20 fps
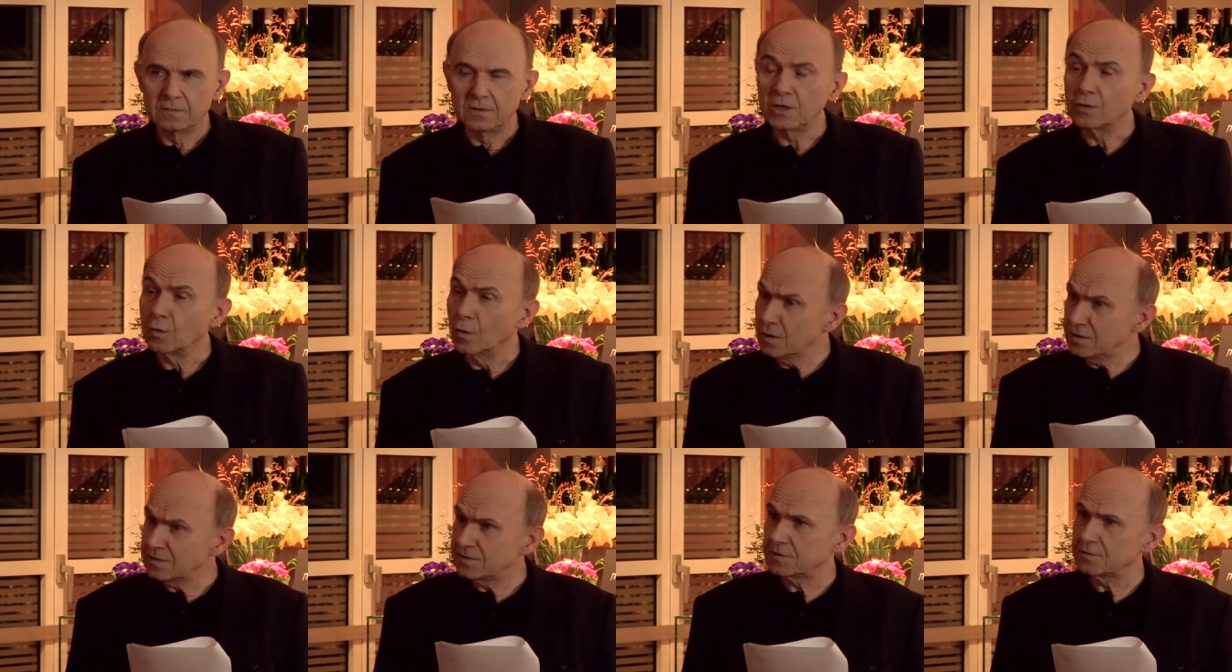Die
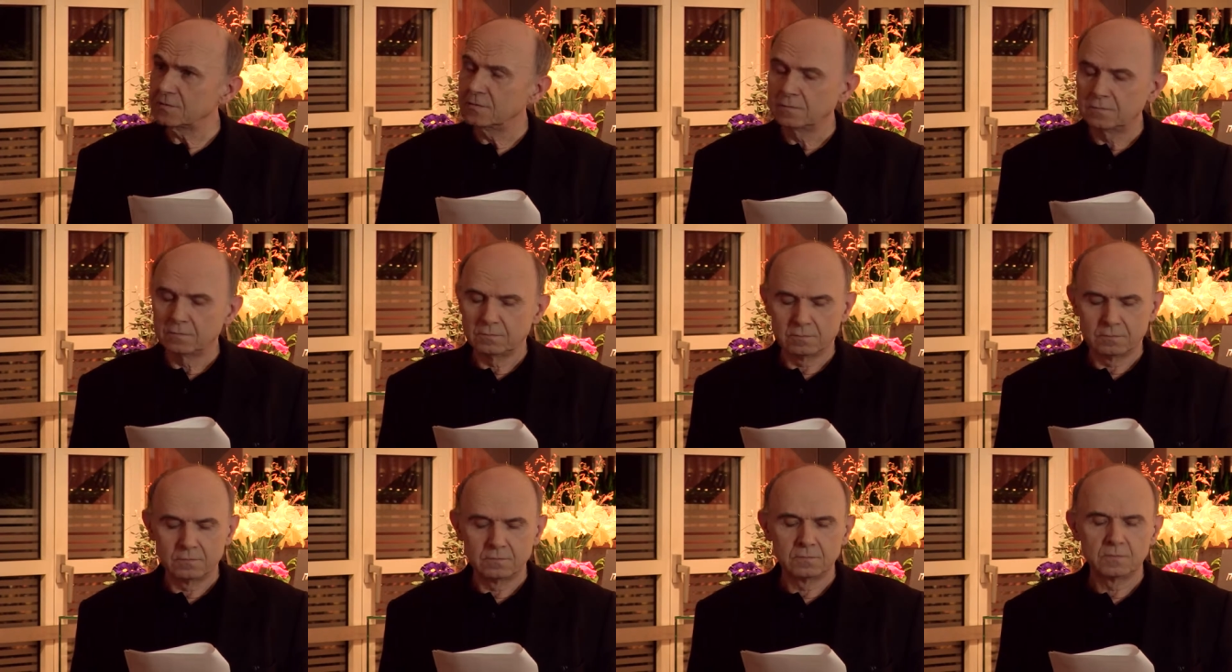Kunst,
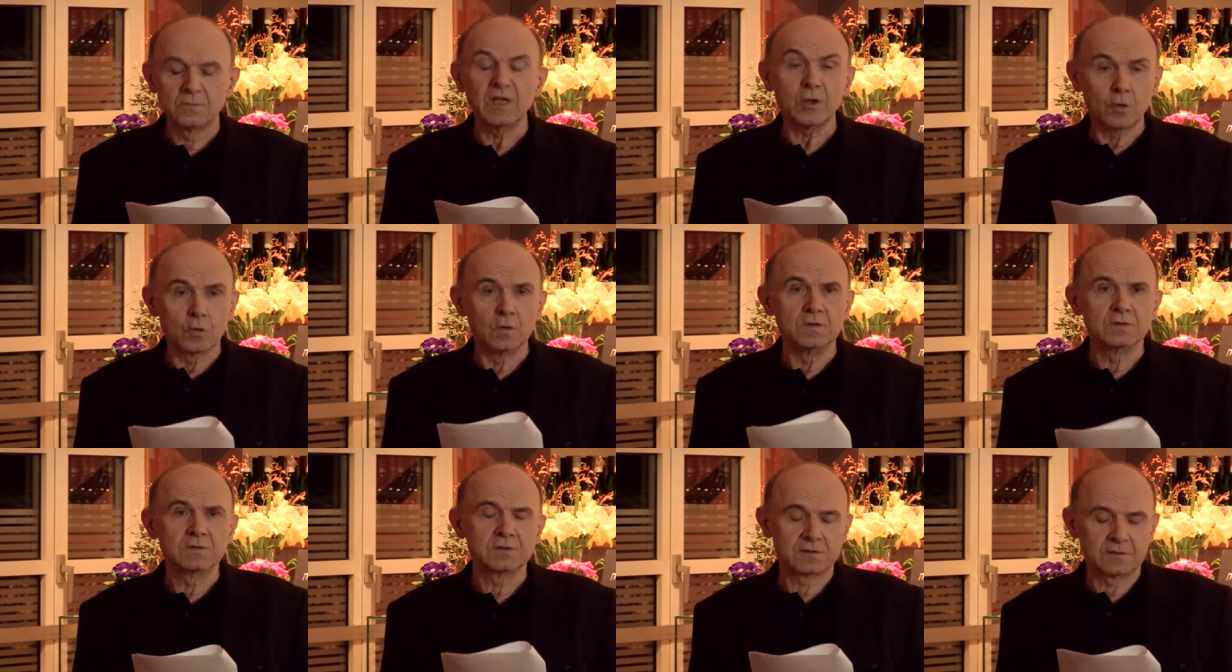die
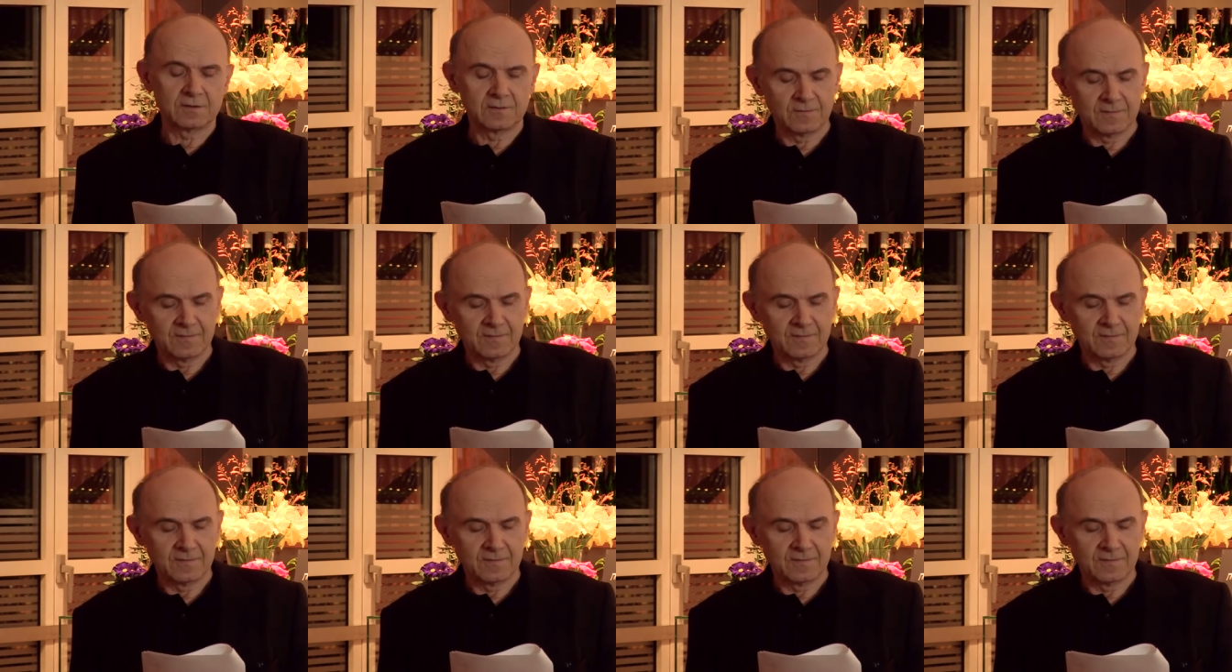Kunst.